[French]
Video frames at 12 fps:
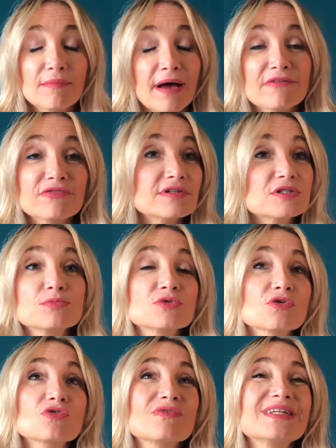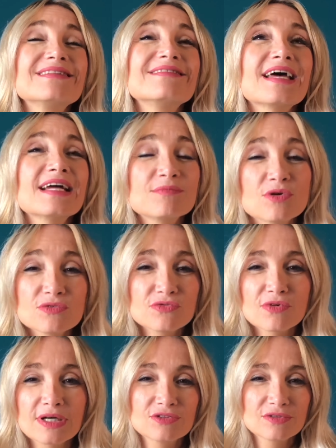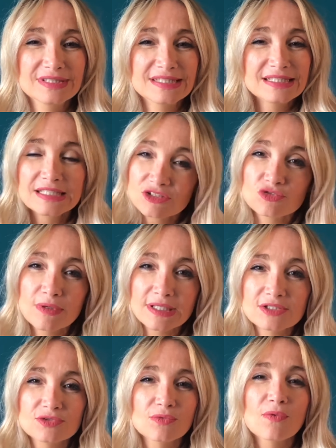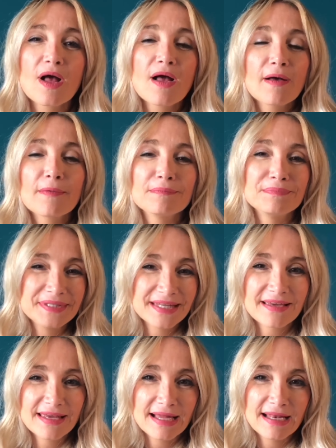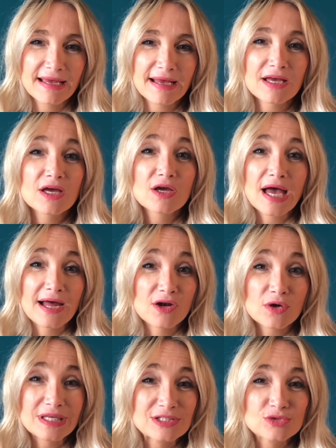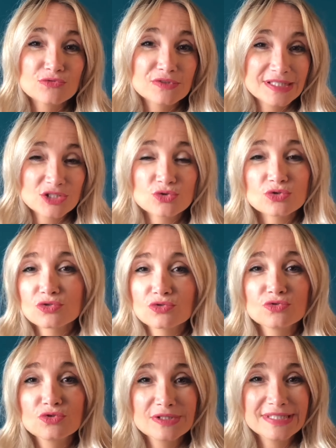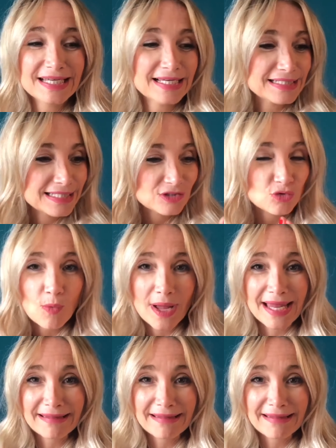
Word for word: Bref, je me suis retrouvée tellement de fois dans des situations bien galères alors qu'il suffisait juste de dire les trois